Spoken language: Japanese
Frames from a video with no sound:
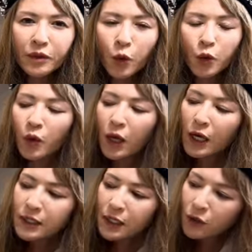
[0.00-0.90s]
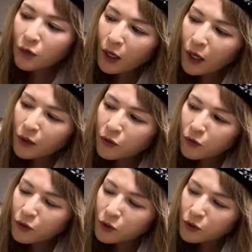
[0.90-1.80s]
この改ざんによってあるの
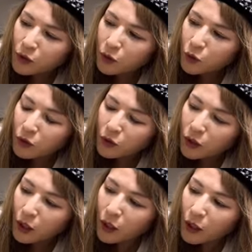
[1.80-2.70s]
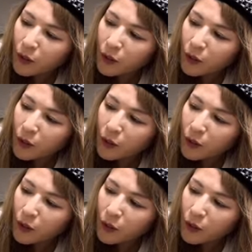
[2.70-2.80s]
気をつけることがだって